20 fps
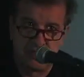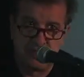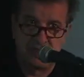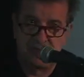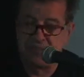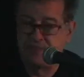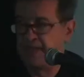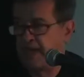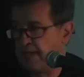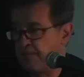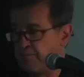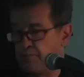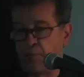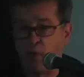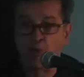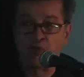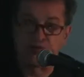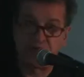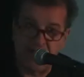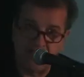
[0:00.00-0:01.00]
del,
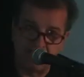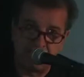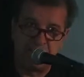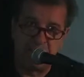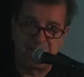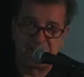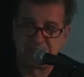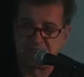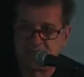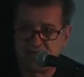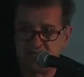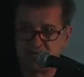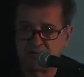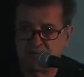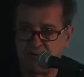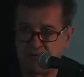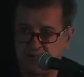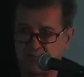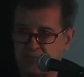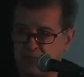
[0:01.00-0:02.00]
potrebbe essere
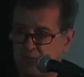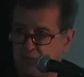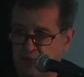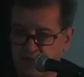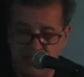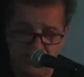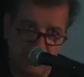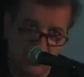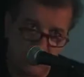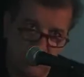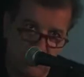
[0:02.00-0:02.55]
espressione del